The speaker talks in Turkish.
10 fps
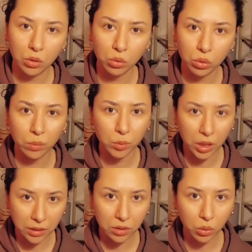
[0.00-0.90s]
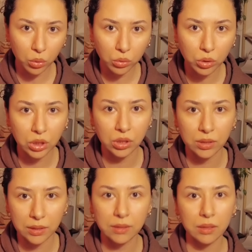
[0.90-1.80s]
doktorumuz hasta olduğu için
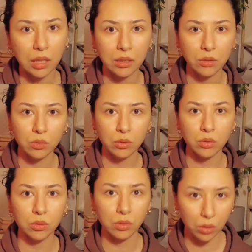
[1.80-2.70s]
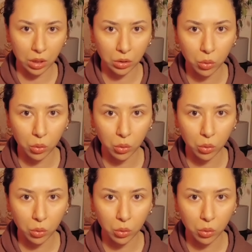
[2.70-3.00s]
sizin randevunuzu e,